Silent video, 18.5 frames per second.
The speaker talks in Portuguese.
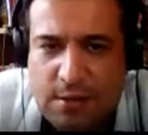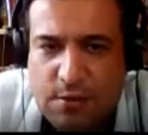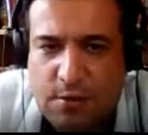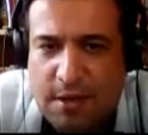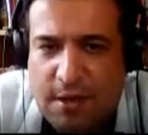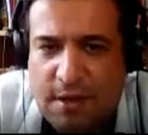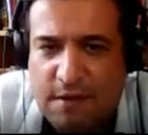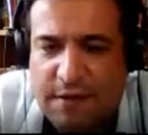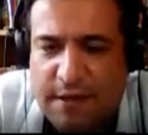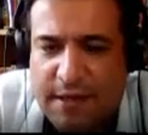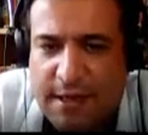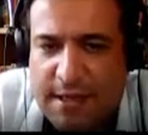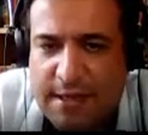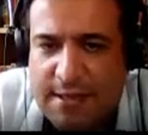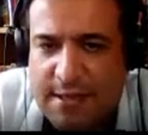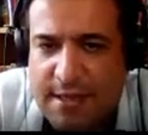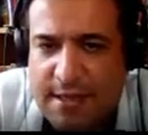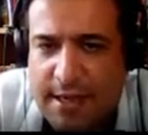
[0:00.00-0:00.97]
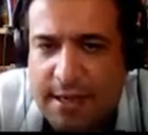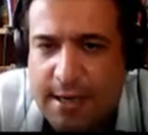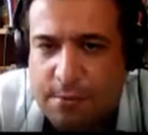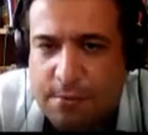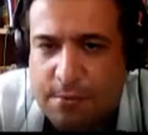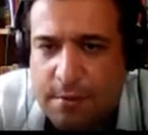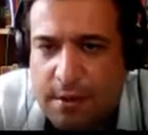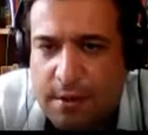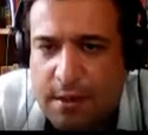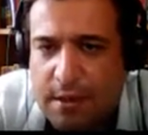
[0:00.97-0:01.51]
isso aqui vai dar
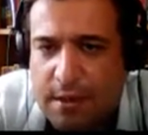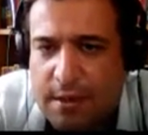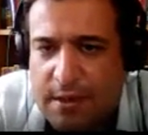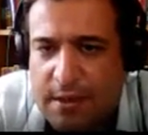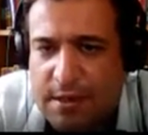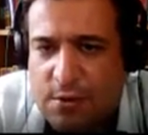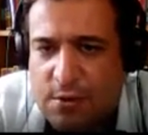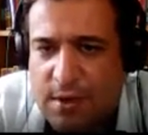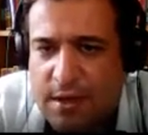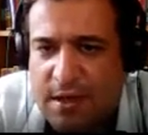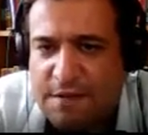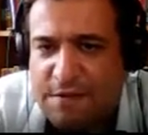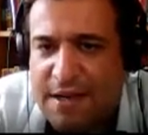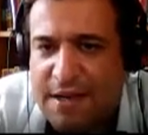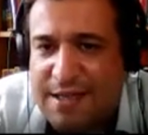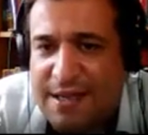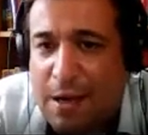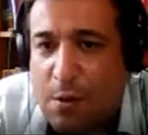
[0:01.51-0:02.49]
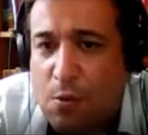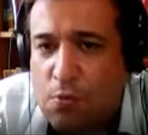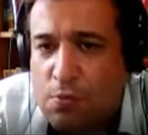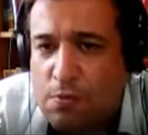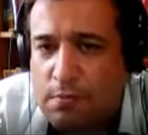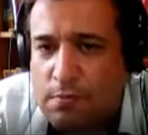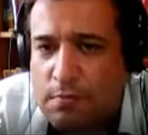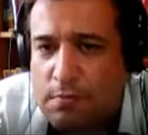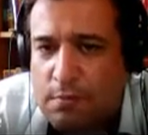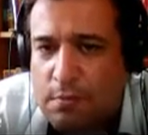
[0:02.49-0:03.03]
zero, isso aqui vai dar 1.
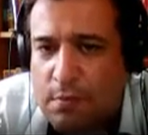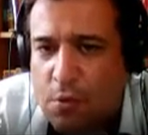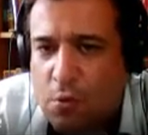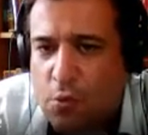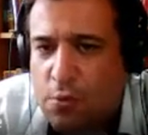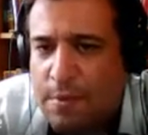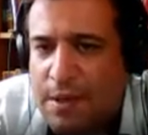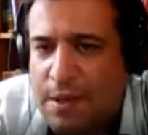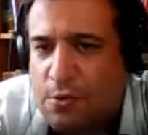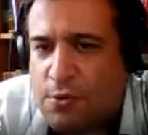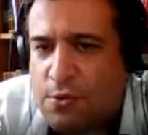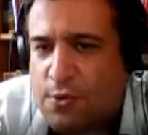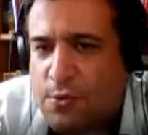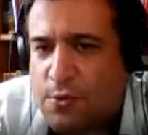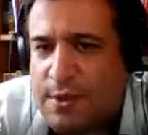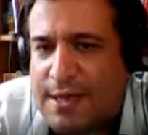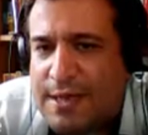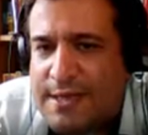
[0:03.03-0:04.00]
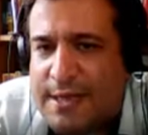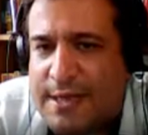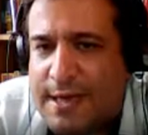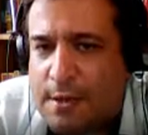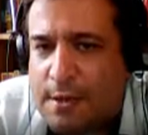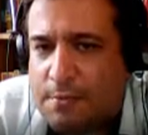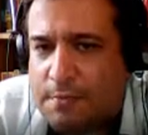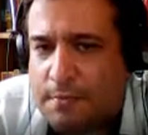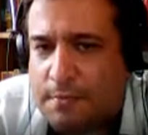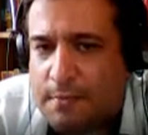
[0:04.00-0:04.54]
1 menos 1 dá
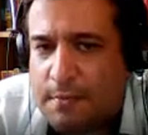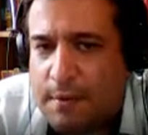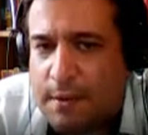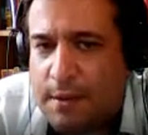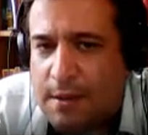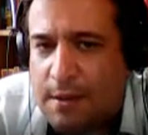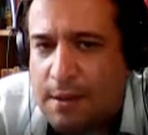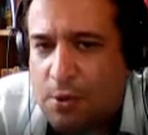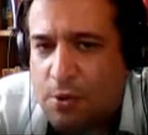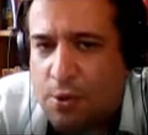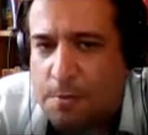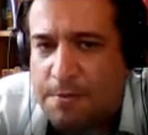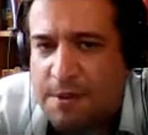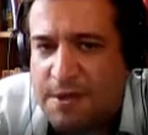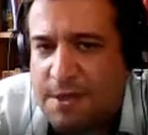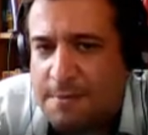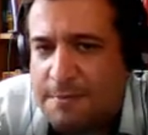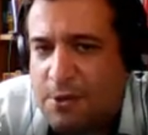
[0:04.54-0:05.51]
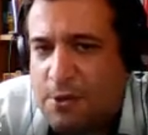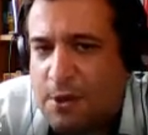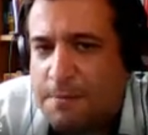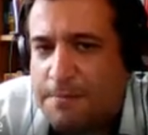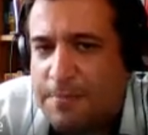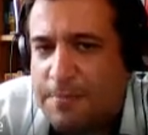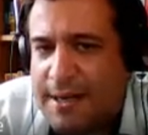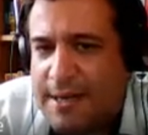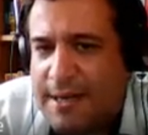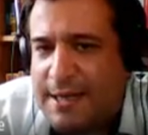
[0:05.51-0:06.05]
zero. Eu estou percebendo que
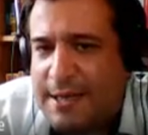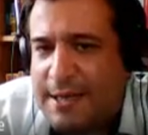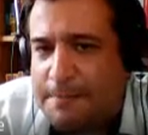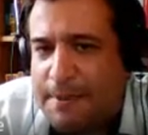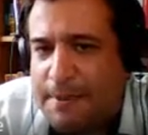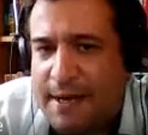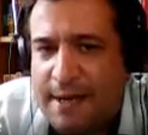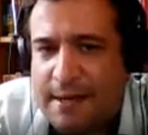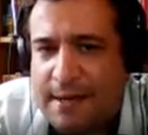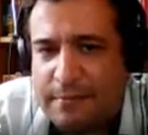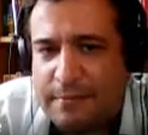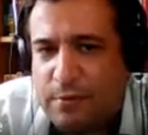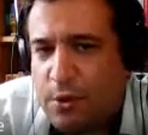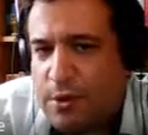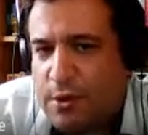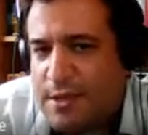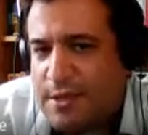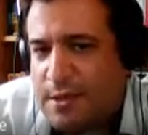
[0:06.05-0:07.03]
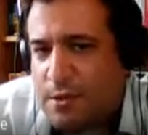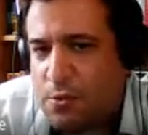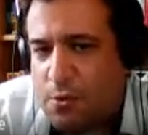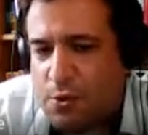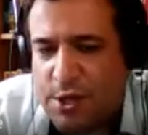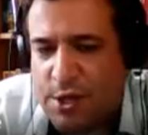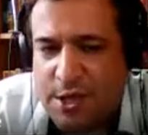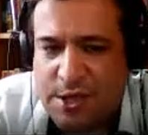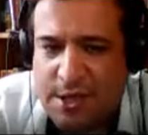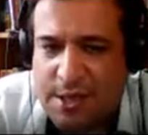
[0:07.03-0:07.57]
para n par, todo esse
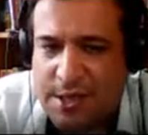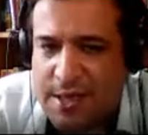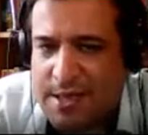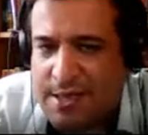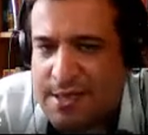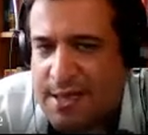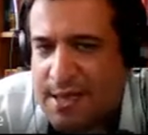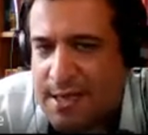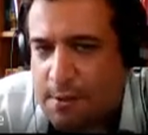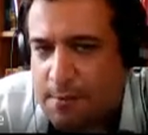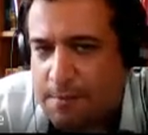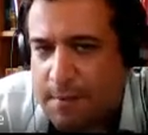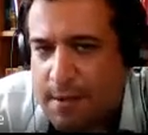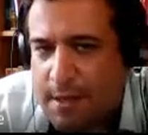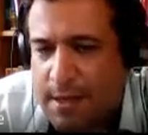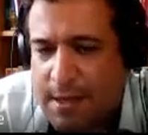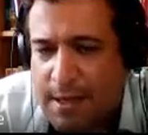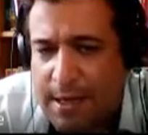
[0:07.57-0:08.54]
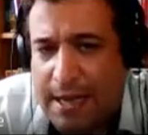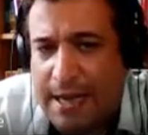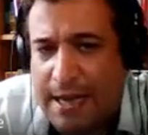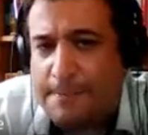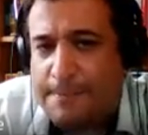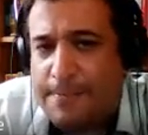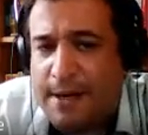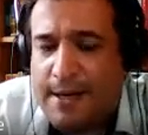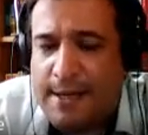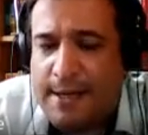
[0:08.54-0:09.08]
colchete aqui é zero. Ah,
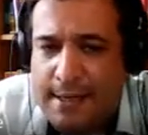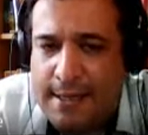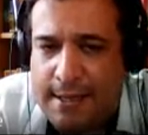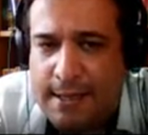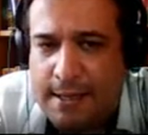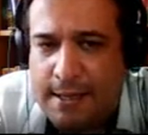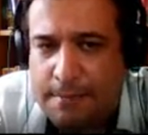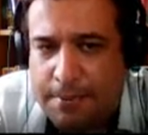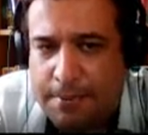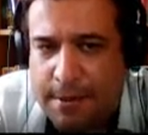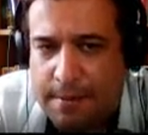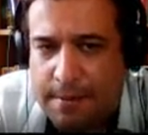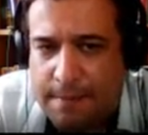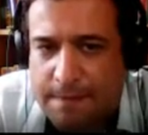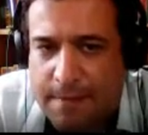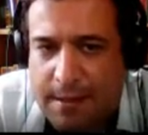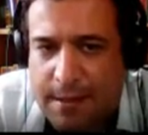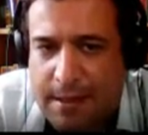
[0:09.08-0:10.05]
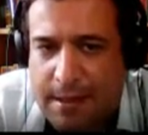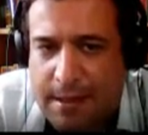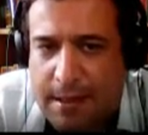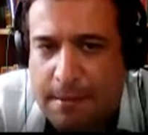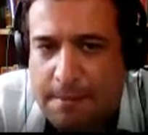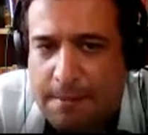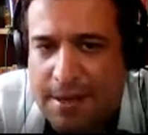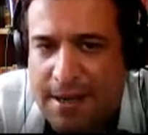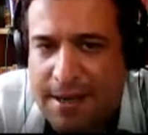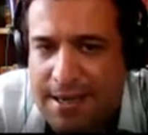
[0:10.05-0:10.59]
e para n ímpar?
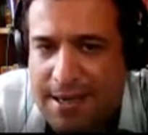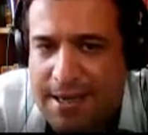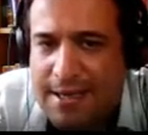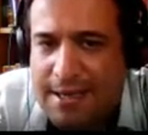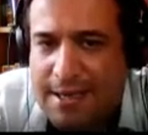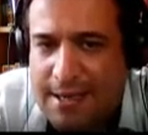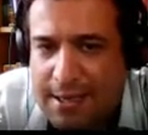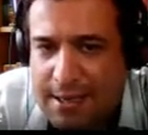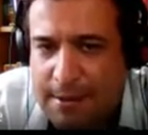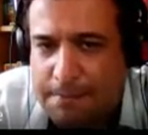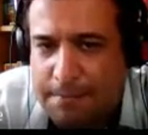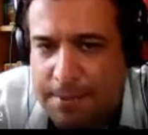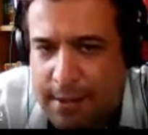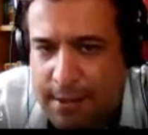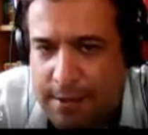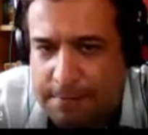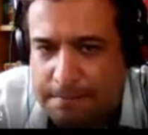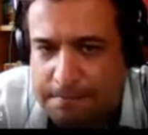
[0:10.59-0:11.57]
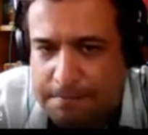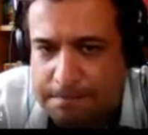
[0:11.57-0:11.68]
Para n ímpar,